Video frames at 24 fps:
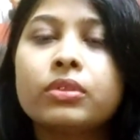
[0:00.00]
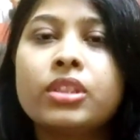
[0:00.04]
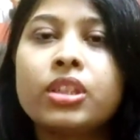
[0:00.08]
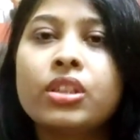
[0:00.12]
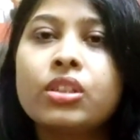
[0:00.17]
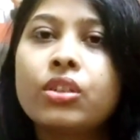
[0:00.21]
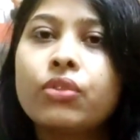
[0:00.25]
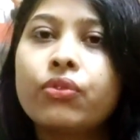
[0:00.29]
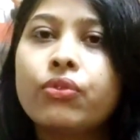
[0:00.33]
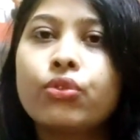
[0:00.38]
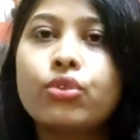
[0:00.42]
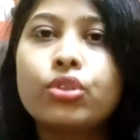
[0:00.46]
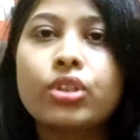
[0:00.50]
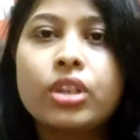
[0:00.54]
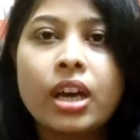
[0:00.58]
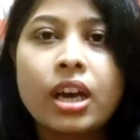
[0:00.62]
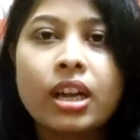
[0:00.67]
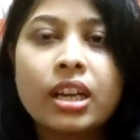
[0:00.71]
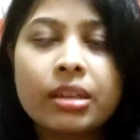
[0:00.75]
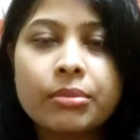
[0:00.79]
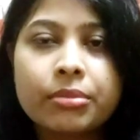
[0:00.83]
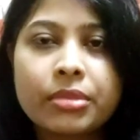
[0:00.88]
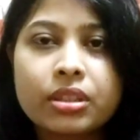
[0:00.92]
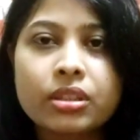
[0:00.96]
जंक फूड
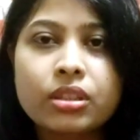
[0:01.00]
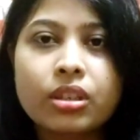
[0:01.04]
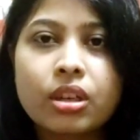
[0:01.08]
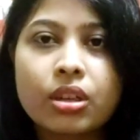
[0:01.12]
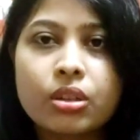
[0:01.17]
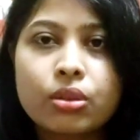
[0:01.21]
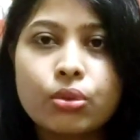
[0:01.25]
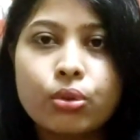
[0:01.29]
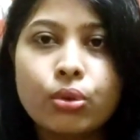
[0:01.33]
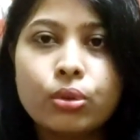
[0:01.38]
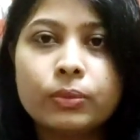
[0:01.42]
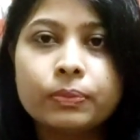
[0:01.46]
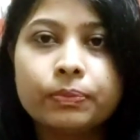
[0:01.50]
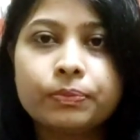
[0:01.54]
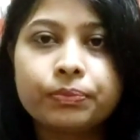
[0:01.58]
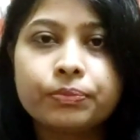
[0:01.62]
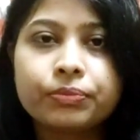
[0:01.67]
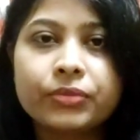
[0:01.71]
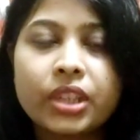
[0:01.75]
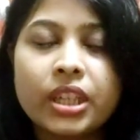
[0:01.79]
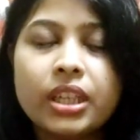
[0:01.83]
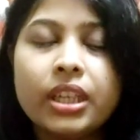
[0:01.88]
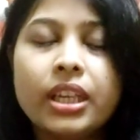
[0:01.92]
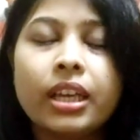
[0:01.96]
खाना बंद कर दो
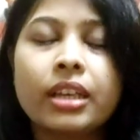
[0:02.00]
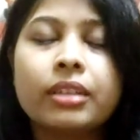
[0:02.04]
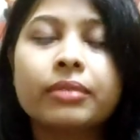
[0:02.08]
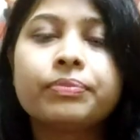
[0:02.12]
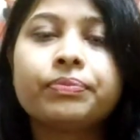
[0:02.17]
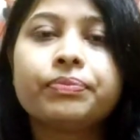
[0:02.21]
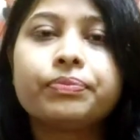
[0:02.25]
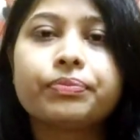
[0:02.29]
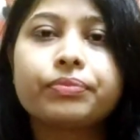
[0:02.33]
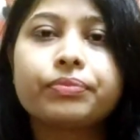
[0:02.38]
ठीक है